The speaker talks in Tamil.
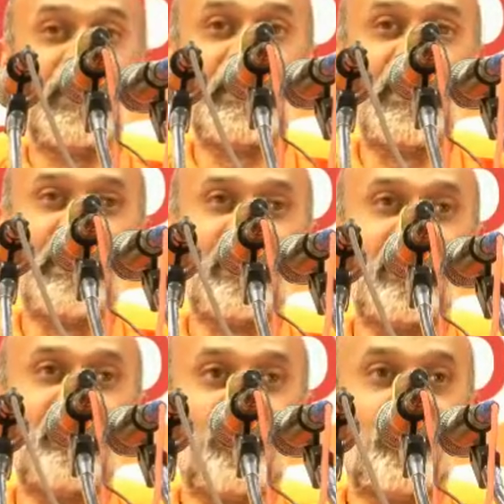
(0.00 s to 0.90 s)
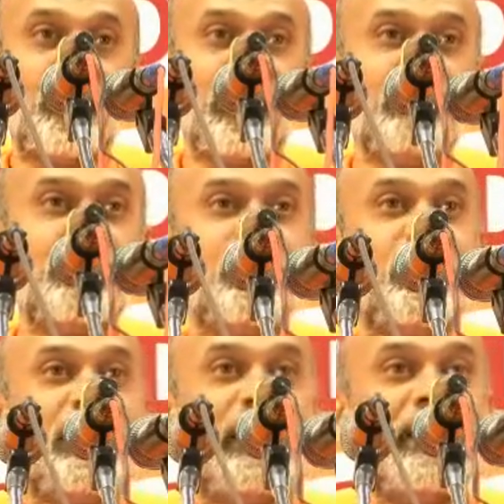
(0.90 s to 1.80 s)
நம்மையே நாம்
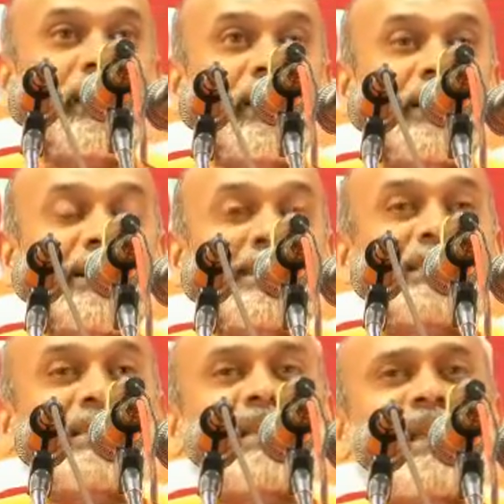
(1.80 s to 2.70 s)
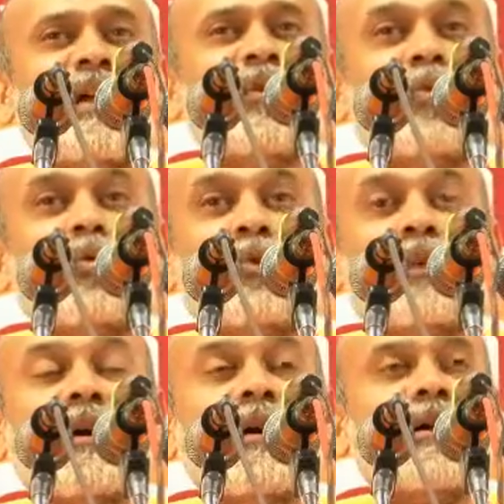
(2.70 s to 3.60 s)
புரிந்து கொள்ள சில
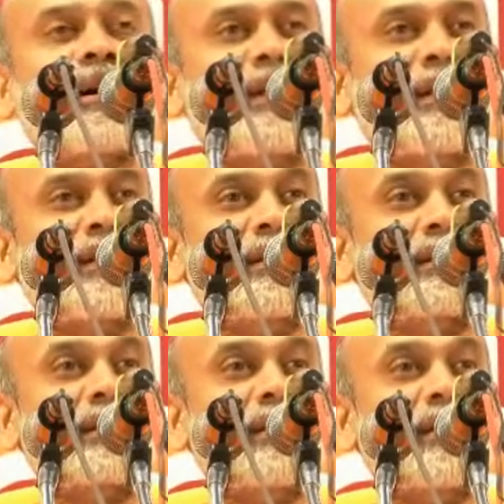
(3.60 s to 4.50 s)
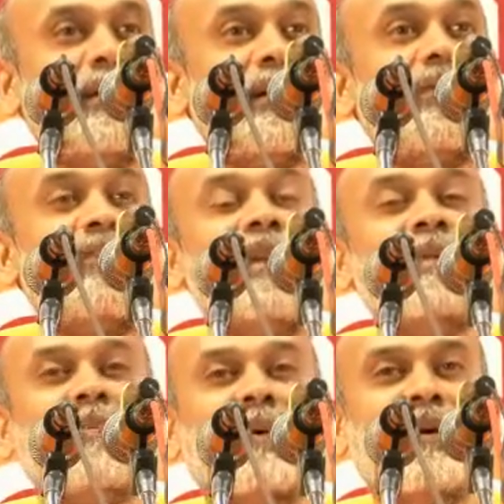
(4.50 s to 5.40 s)
உதாகரணத்துக்காக
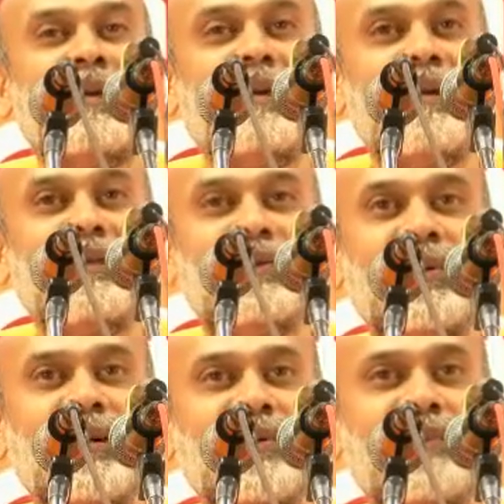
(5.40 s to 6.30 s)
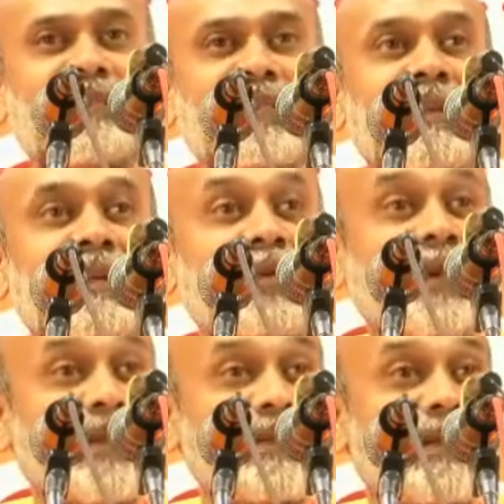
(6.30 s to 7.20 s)
வெளிப்பாடுகளை சொல்கிறார்
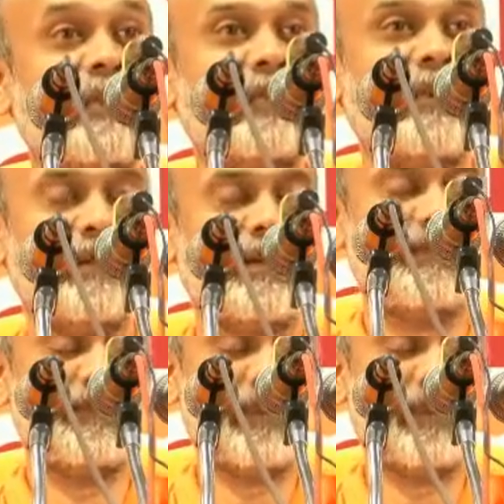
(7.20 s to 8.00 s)
இது ஒரு எக்ஸாம்பிள்